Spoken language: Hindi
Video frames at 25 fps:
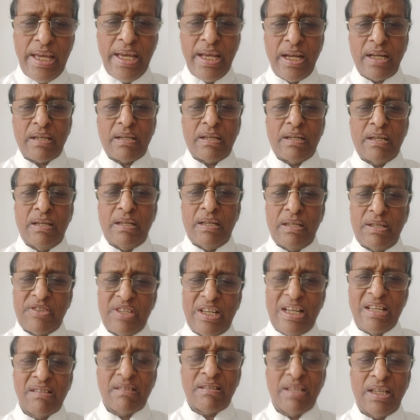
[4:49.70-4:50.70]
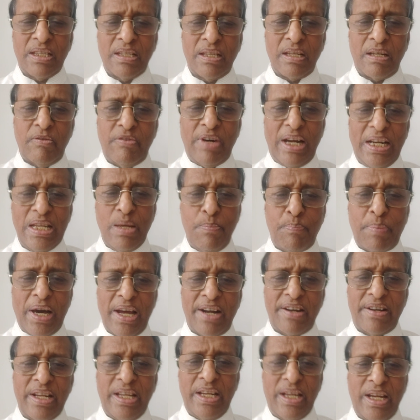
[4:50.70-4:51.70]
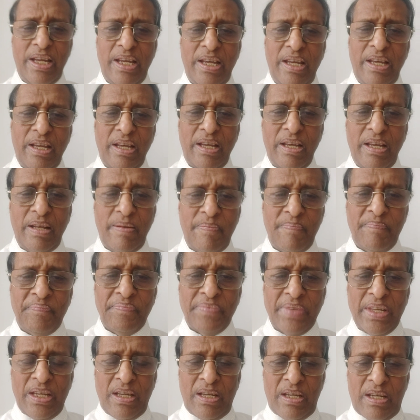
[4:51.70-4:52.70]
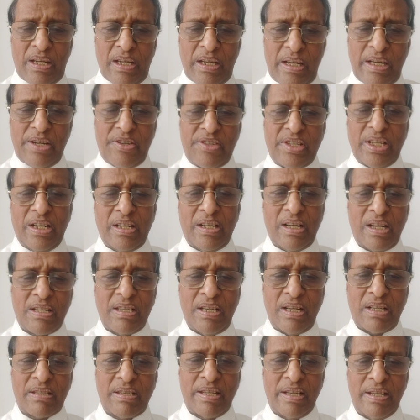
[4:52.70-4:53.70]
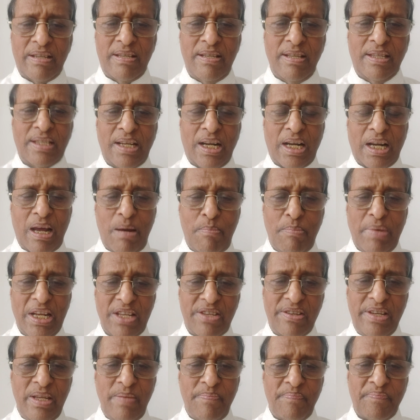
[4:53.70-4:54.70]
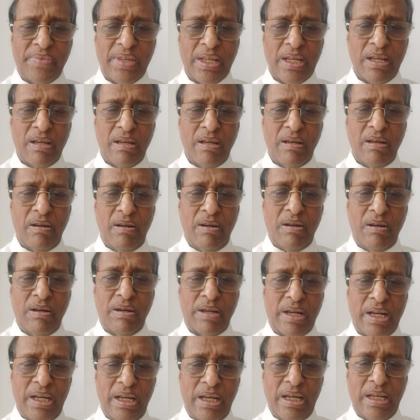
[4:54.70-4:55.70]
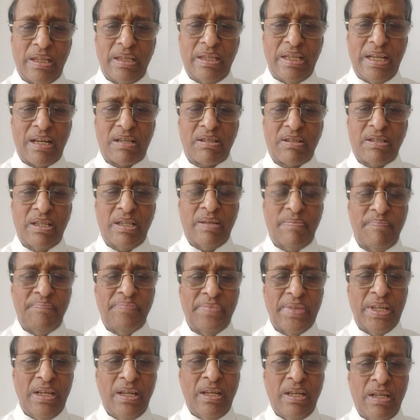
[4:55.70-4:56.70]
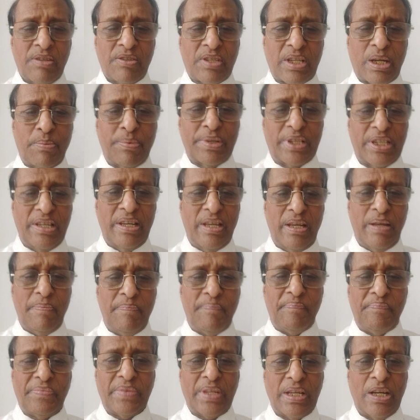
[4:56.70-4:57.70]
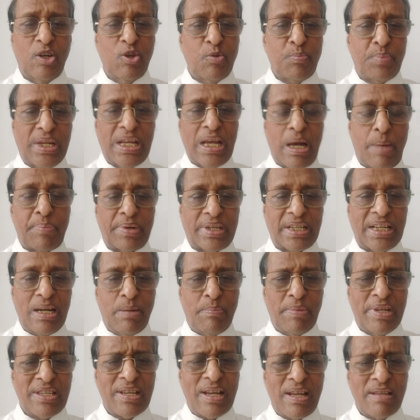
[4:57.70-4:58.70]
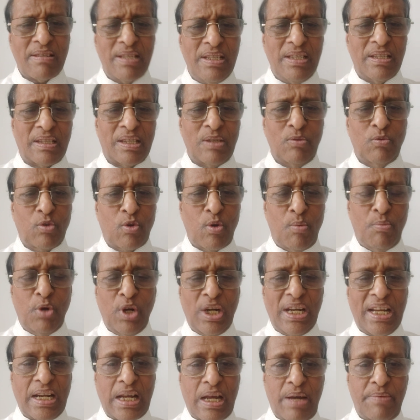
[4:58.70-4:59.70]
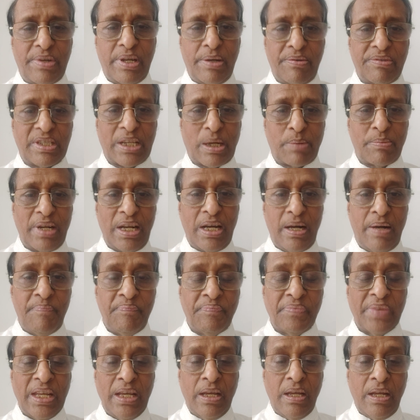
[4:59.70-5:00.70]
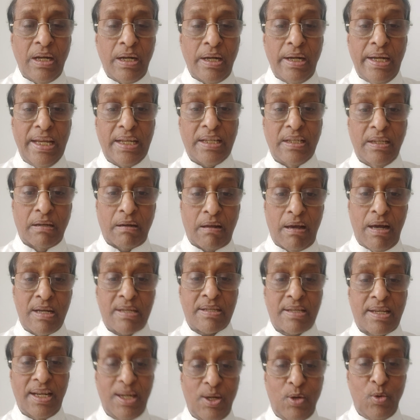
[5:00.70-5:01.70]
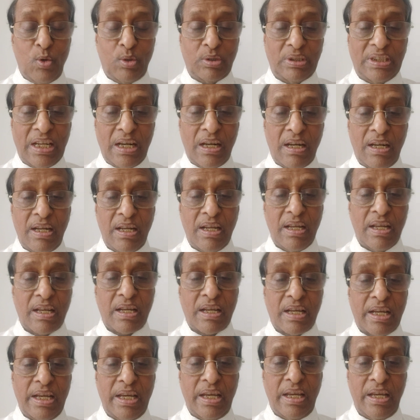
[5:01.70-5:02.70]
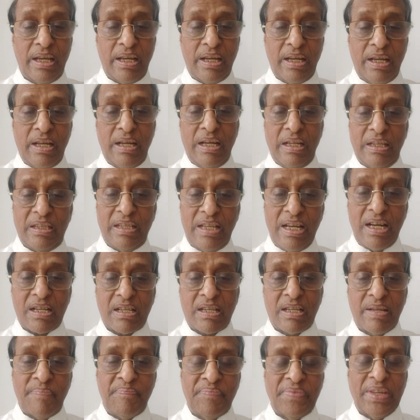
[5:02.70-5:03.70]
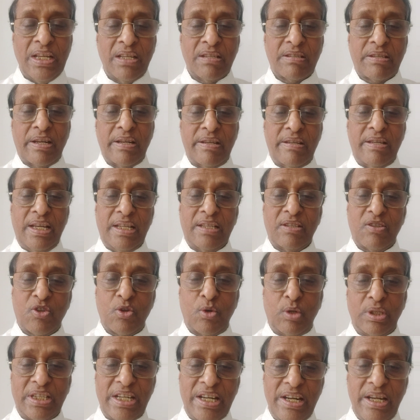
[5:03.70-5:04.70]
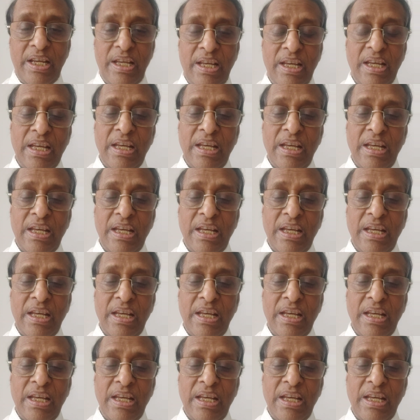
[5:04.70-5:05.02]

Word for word: एक सांसद वाली पार्टी के संरक्षक श्री जीता नामा जी और अध्यक्ष श्रीमती अनुप्रिया पटेल मंजासीन थी उनको बोलने का भी अवसर मिला लेकिन राष्ट्रीय लोकदल के अध्यक्ष श्री जयंत चौधरी